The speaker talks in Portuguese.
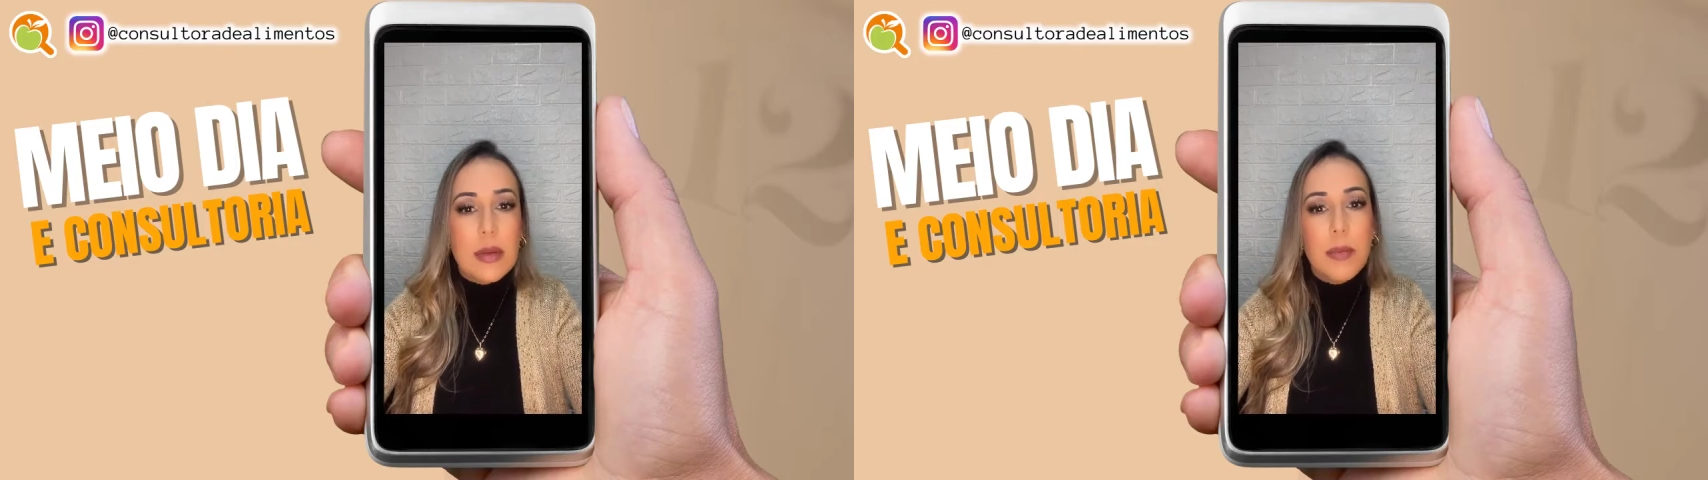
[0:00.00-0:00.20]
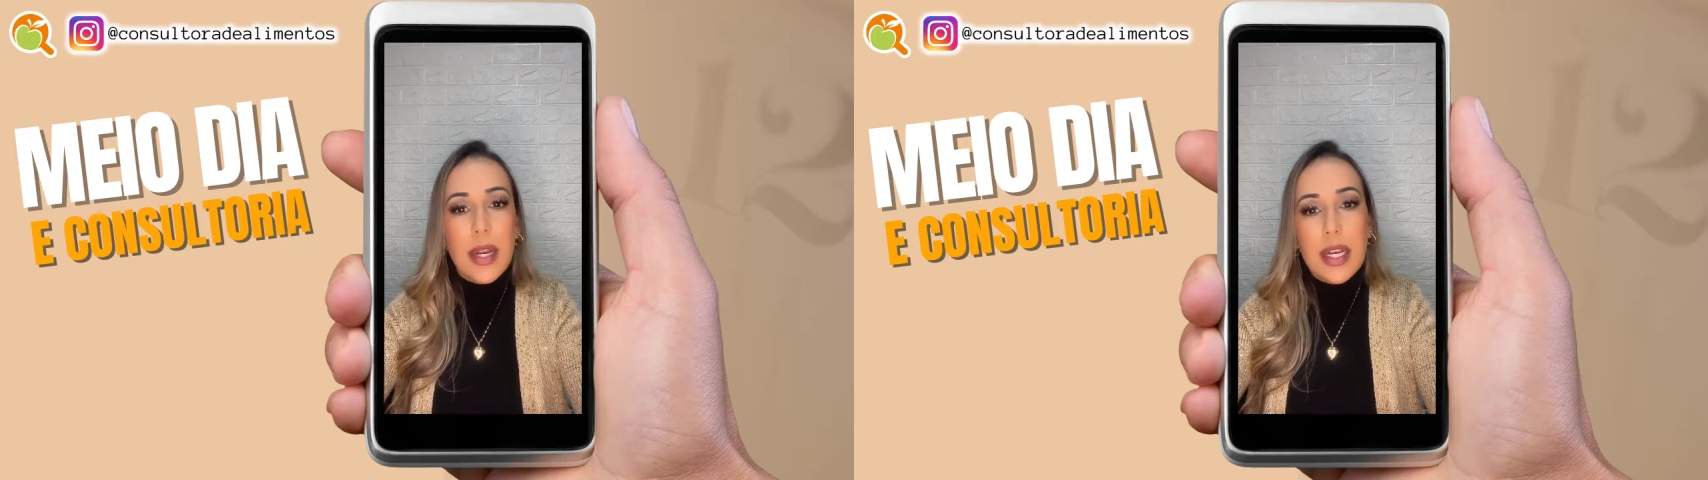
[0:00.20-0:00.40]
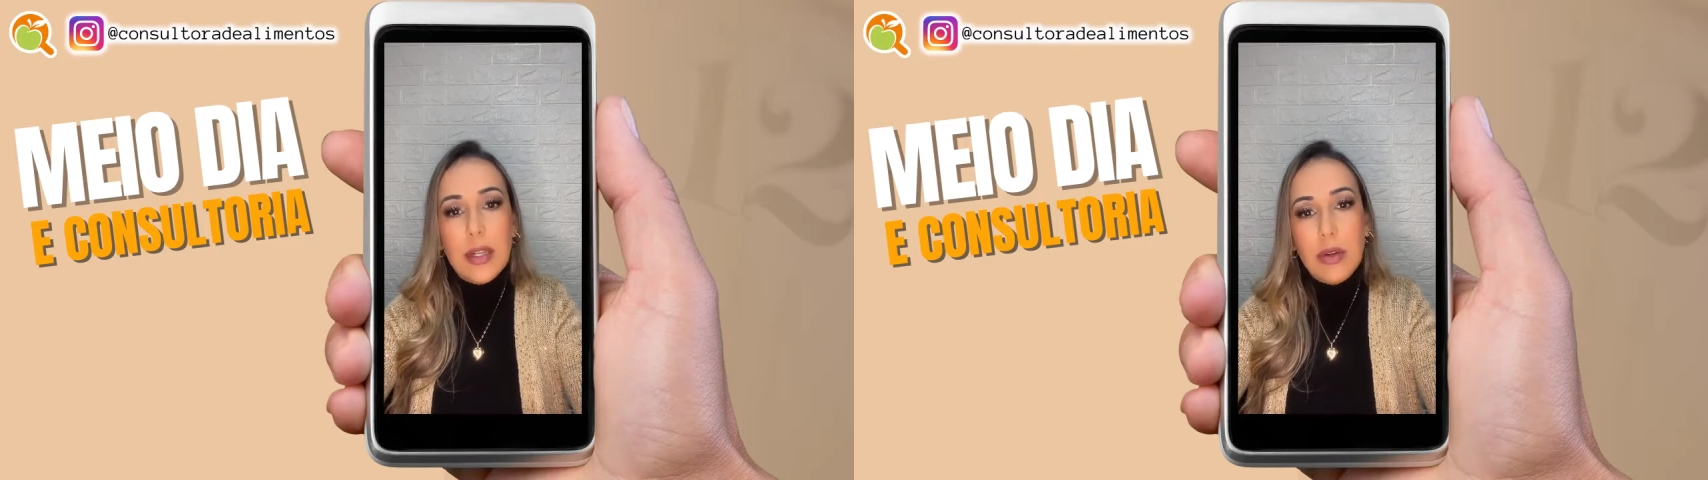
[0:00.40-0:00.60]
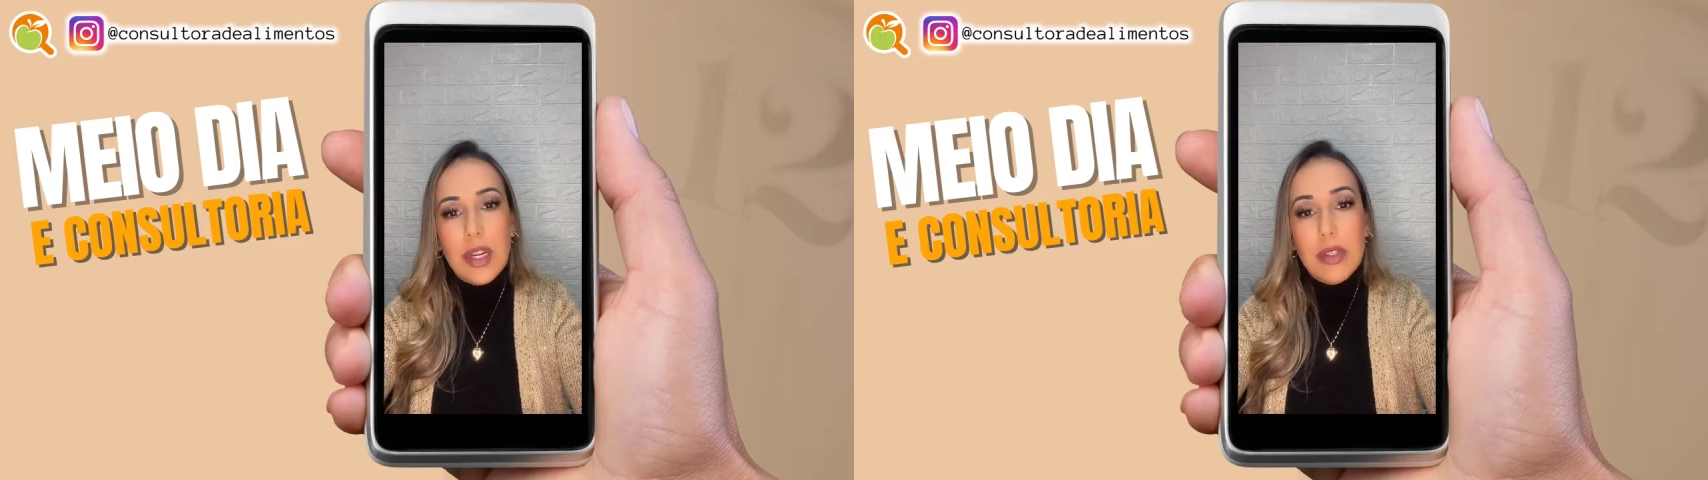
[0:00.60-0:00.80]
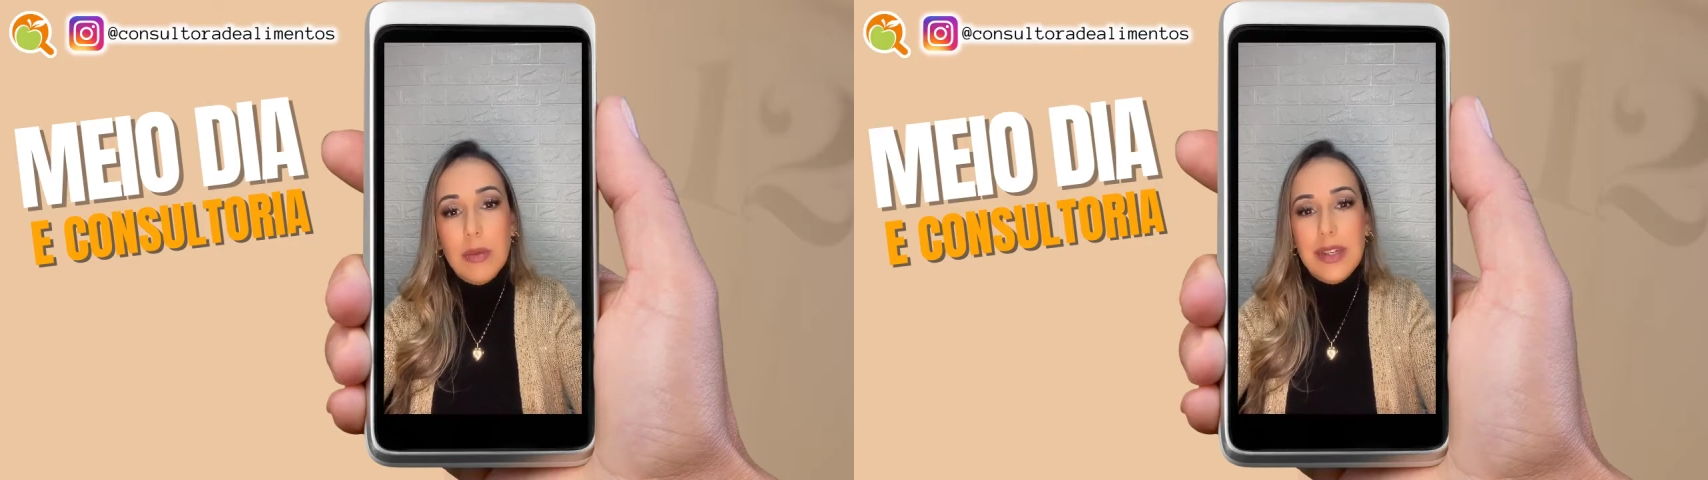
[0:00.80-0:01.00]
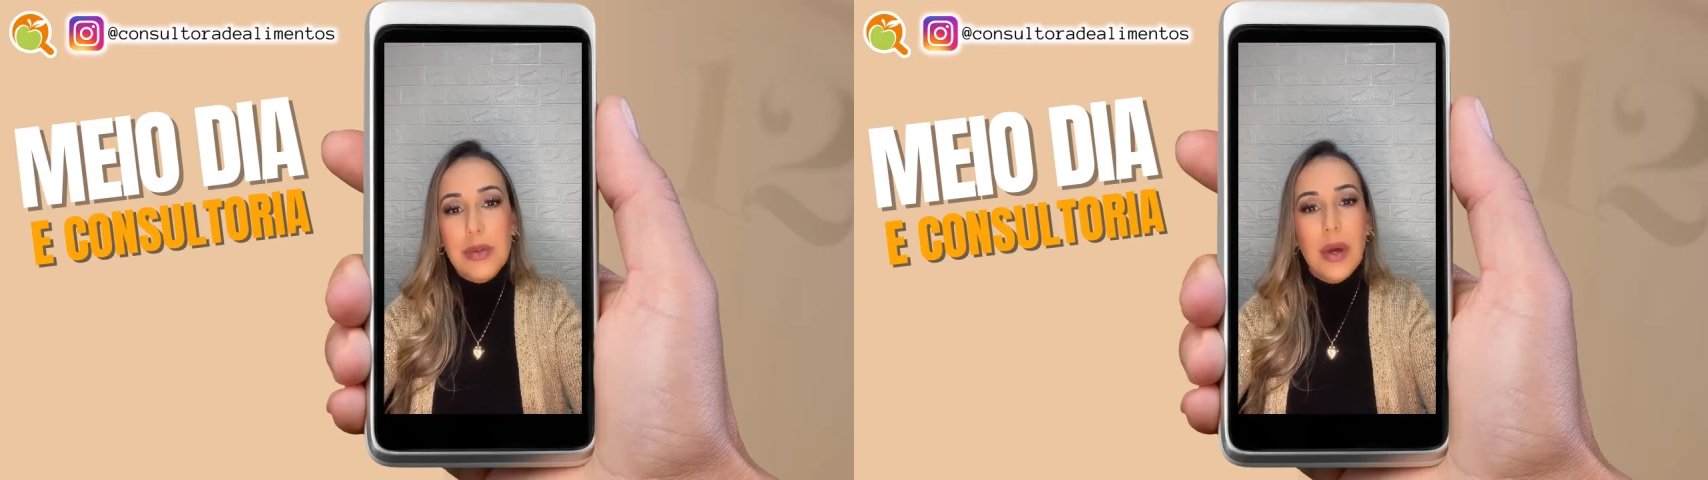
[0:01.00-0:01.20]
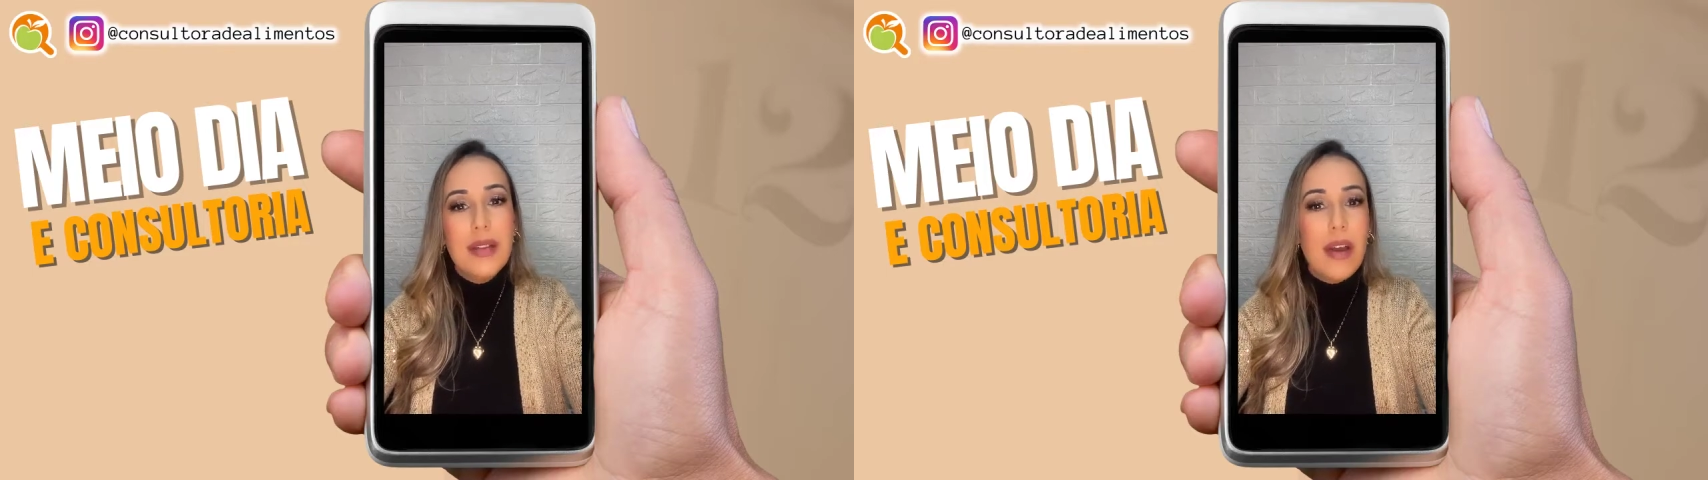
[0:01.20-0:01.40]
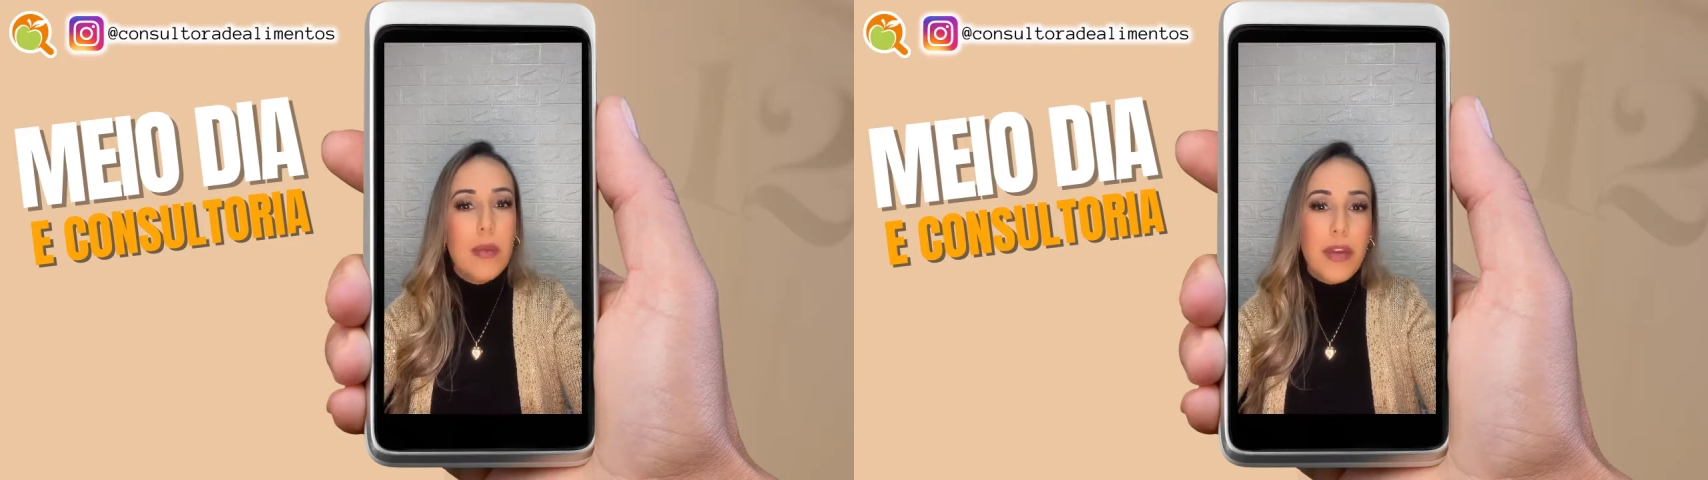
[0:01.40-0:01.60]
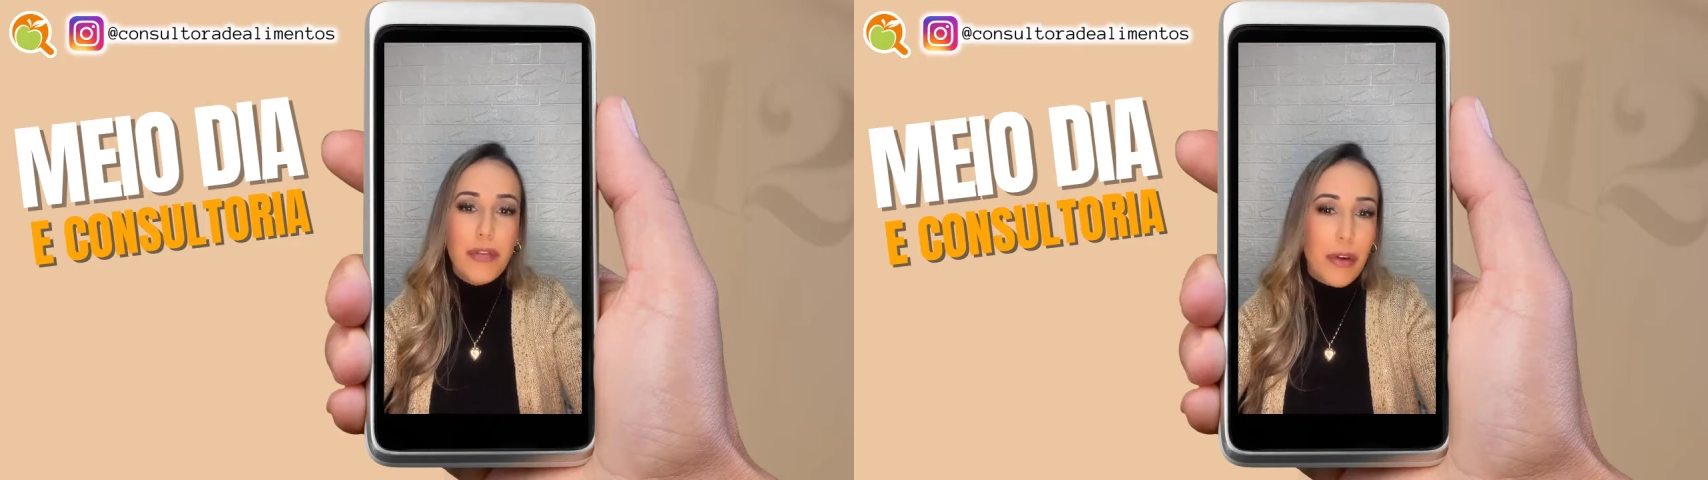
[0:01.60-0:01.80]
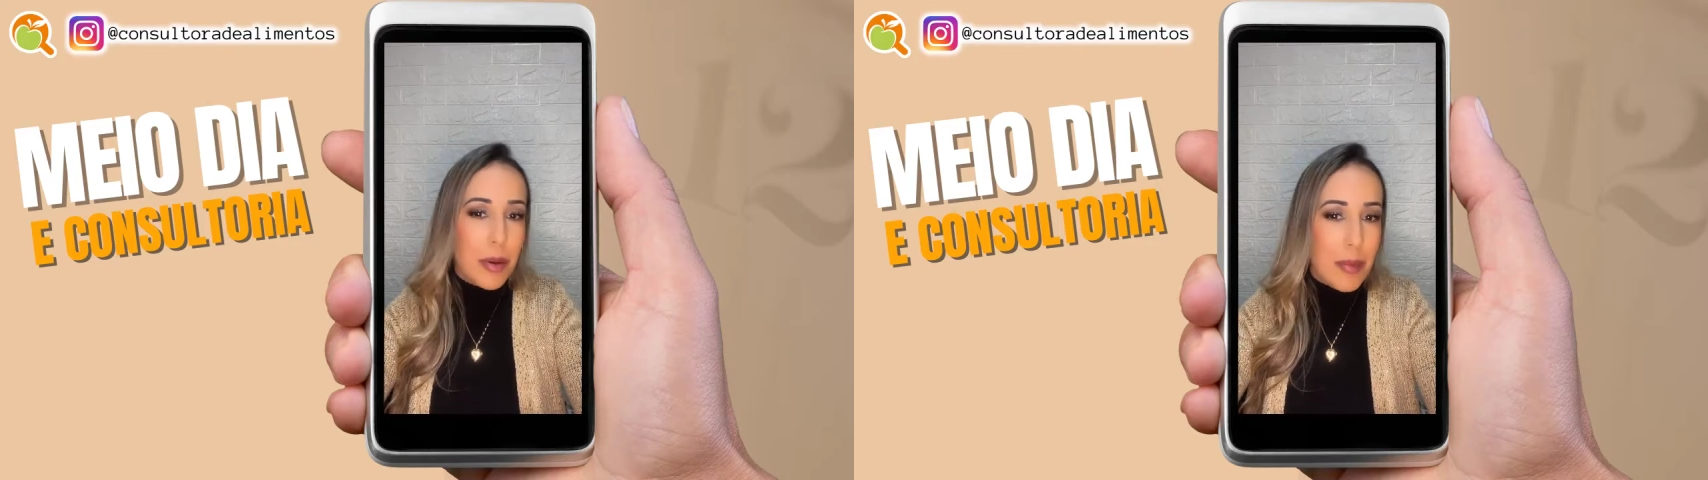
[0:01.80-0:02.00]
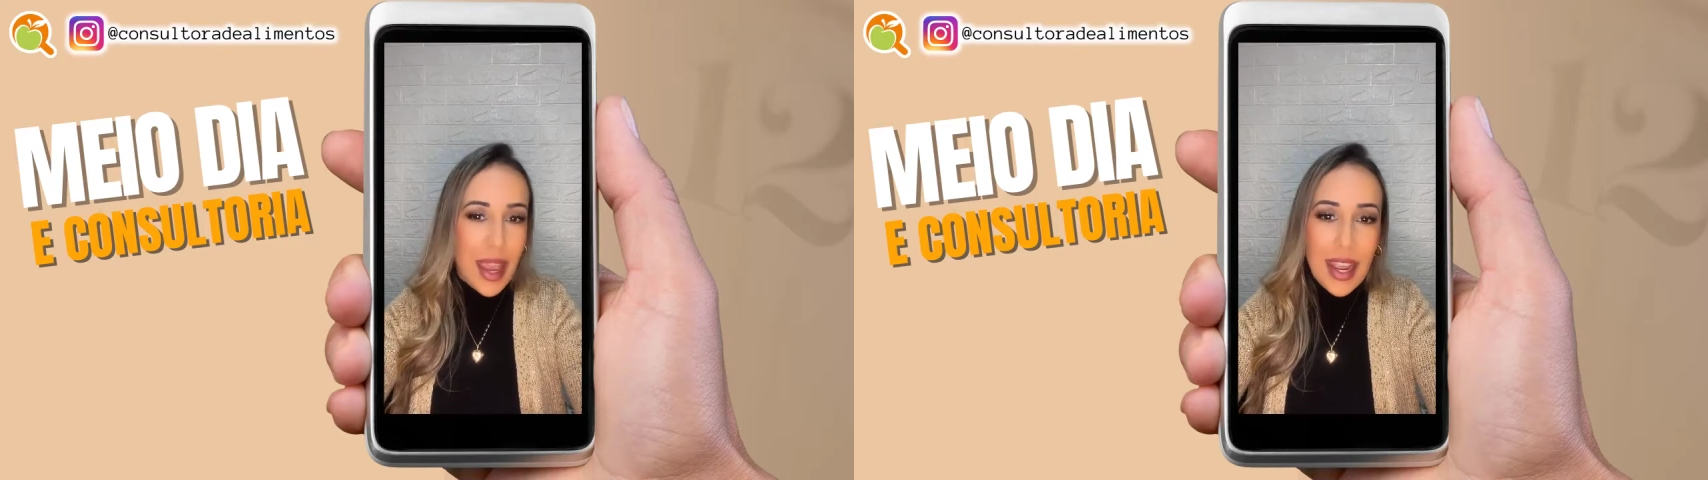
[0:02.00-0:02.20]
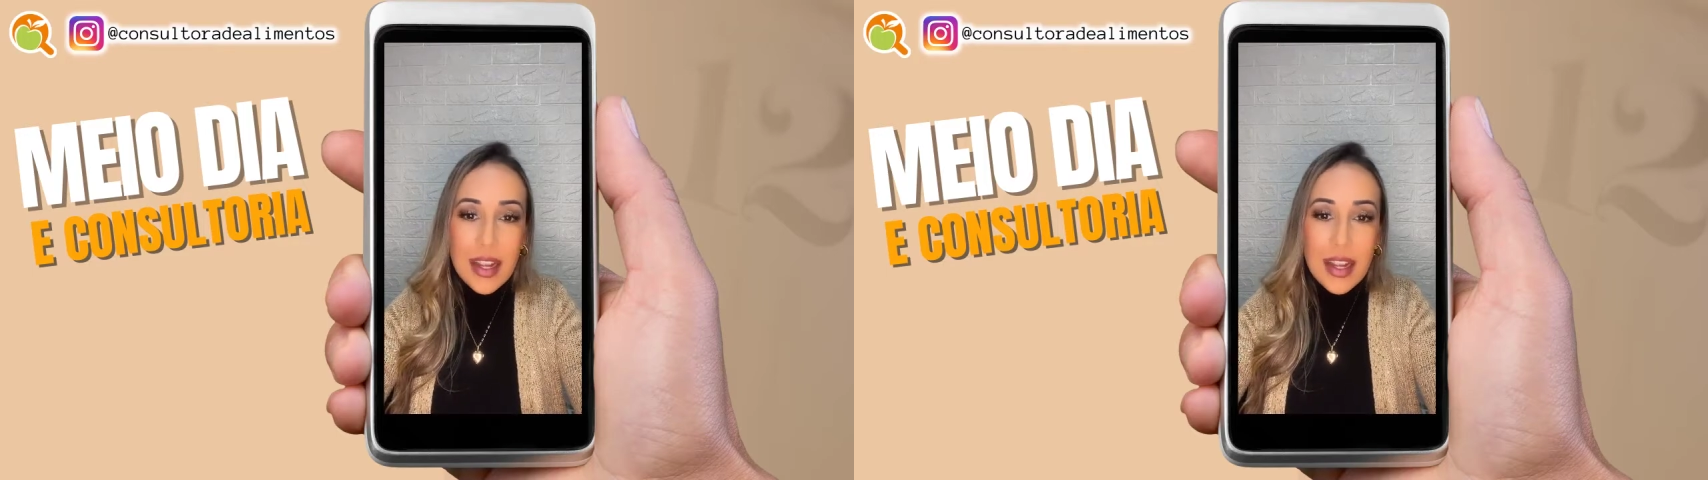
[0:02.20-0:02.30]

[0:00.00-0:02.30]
empreendedorismo, mas quando eu me formei,